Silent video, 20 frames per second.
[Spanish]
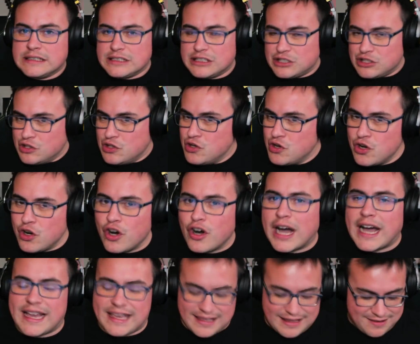no
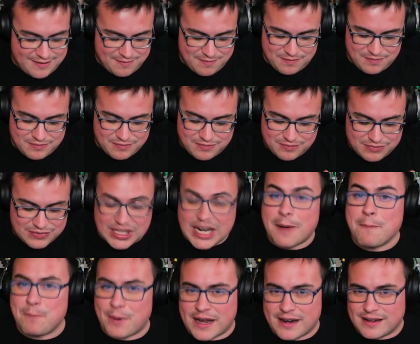hay mm,
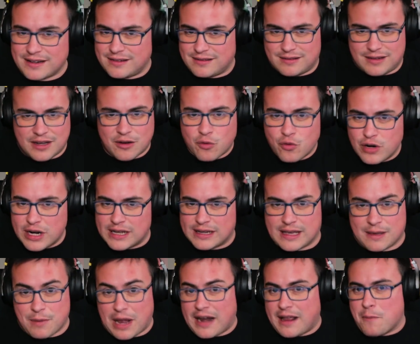trampa ninguna
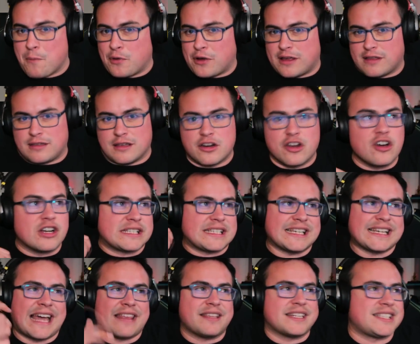que alguien puede decir, no, es
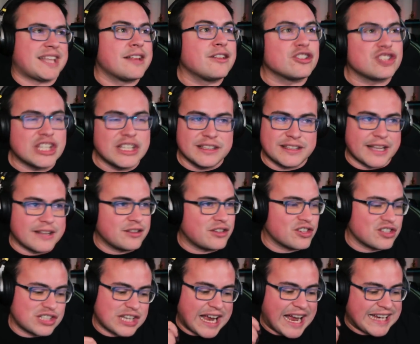que haces tantos
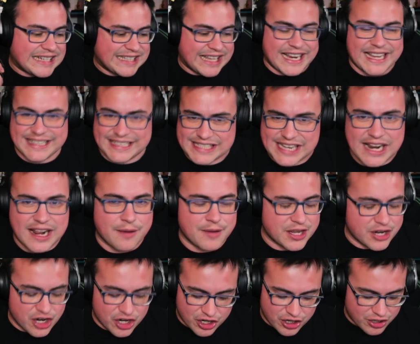intentos hasta que te salga
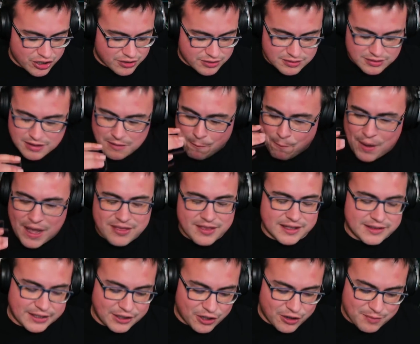bien. No, no, no. Van
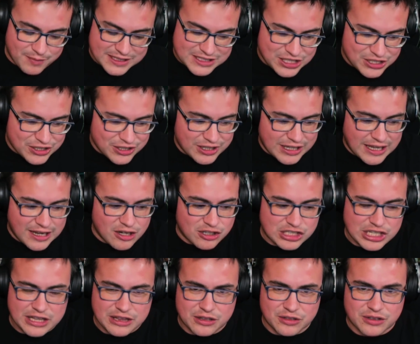del tirón, macho, y lo
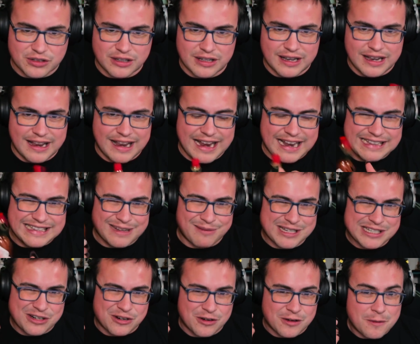siento. El
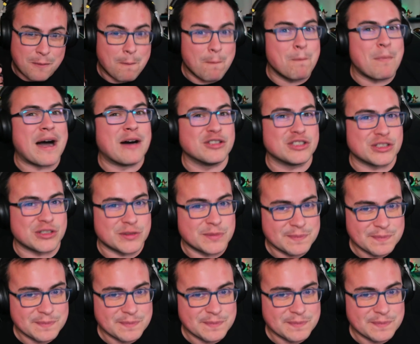tabasco, pa' otro.